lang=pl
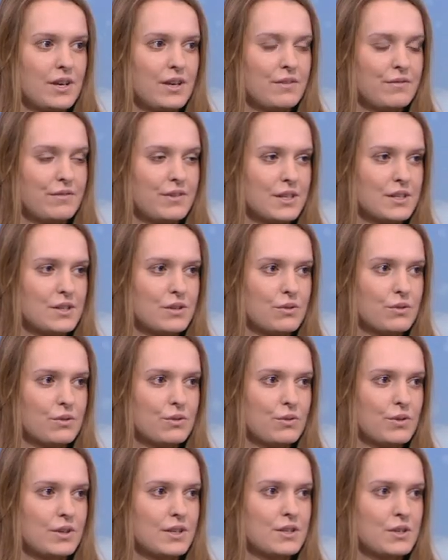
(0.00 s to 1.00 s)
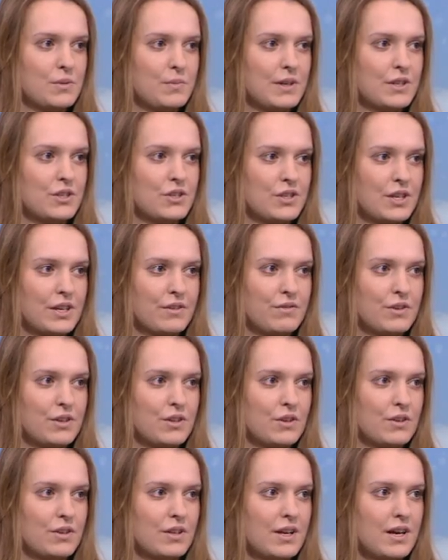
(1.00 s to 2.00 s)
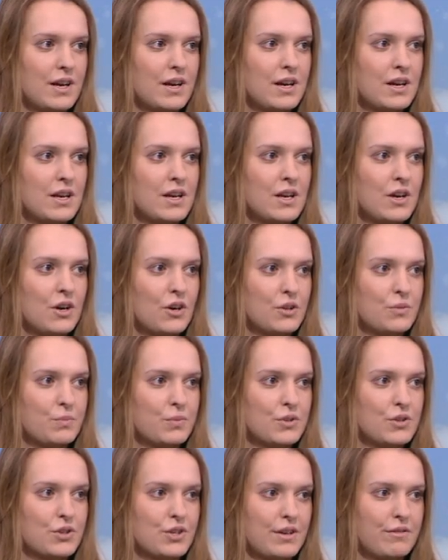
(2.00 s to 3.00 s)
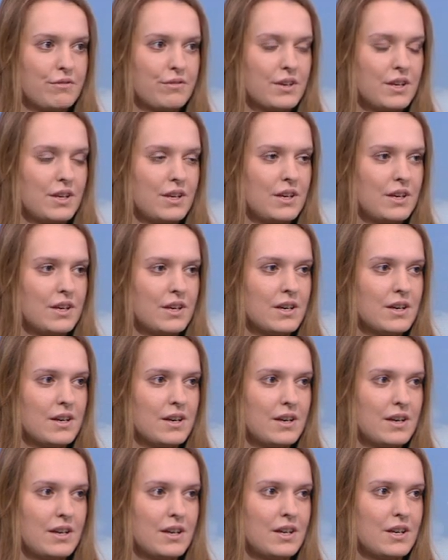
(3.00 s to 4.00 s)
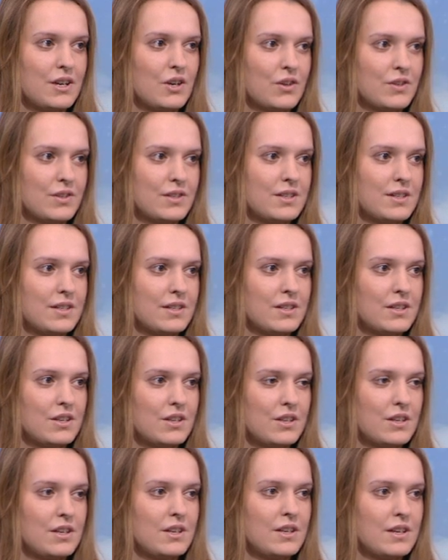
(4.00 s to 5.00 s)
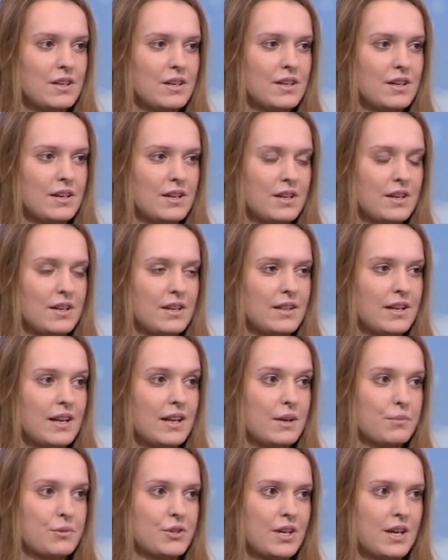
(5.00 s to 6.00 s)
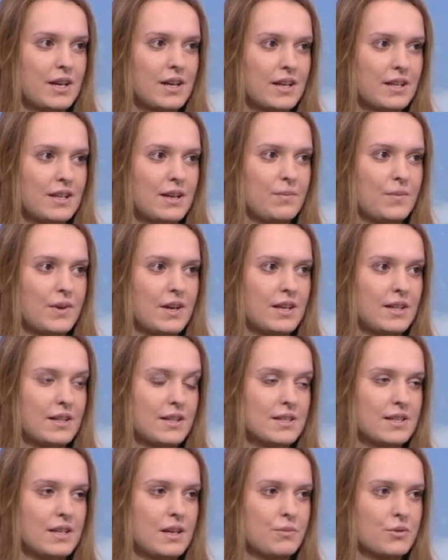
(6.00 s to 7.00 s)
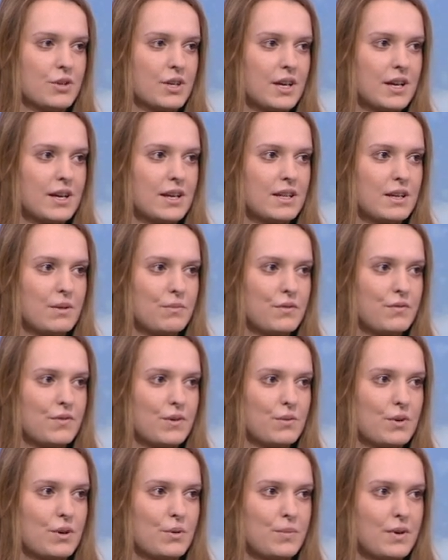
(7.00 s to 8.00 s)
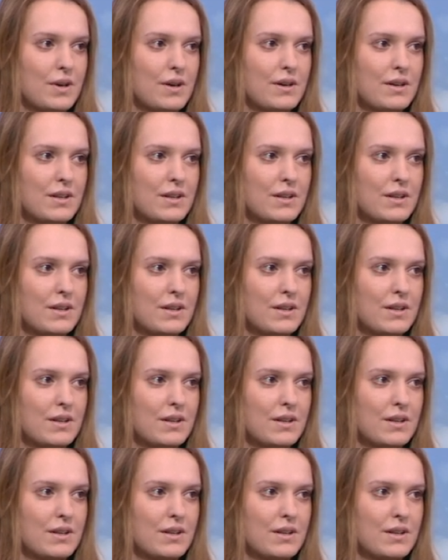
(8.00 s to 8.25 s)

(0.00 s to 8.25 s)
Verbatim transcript: infrastruktury, zobaczyć jak wygląda od podszewki E, Londyn i e, najlepsza akademia, jedna z najlepszych akademii w Europie.